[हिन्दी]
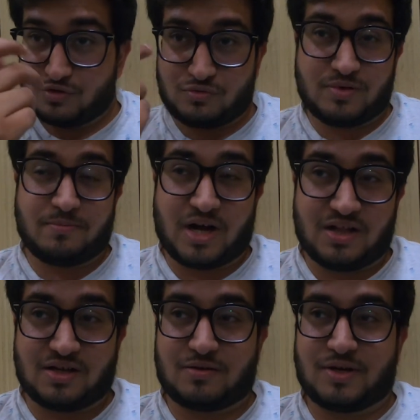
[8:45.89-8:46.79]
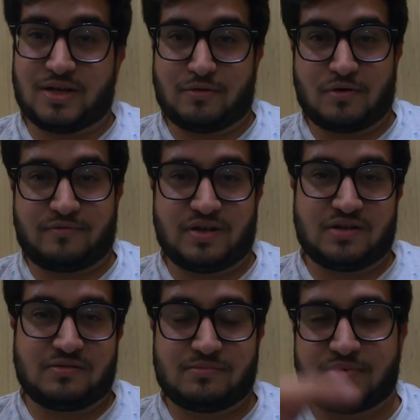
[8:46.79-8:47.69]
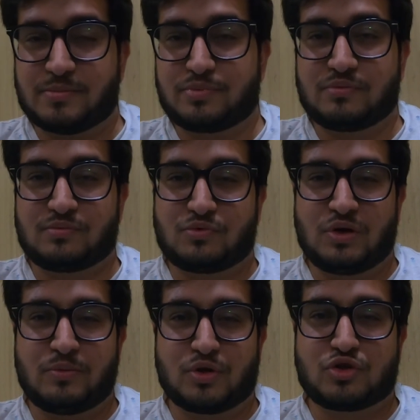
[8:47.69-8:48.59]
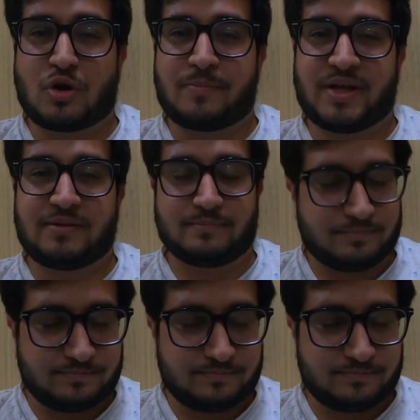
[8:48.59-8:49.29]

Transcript: सुबह बाल कटवाए और फिर सब थोड़ी बहुत शॉपिंग